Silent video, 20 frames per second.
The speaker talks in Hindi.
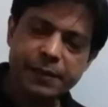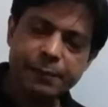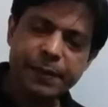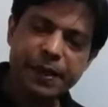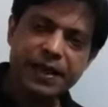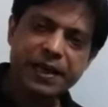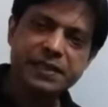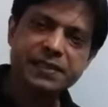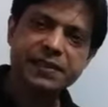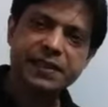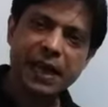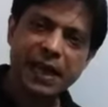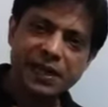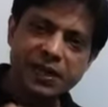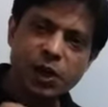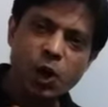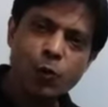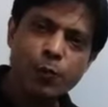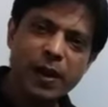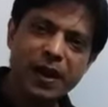पेरेंट्स
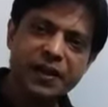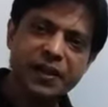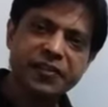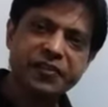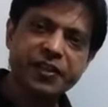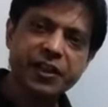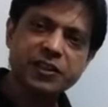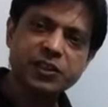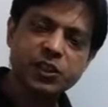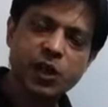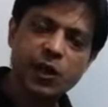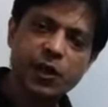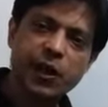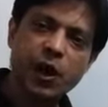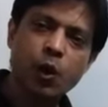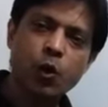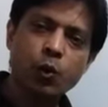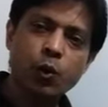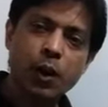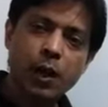राइट नाउ मैं डिस्कस कर
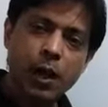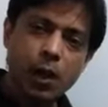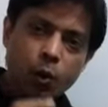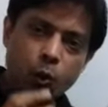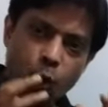रहा हूं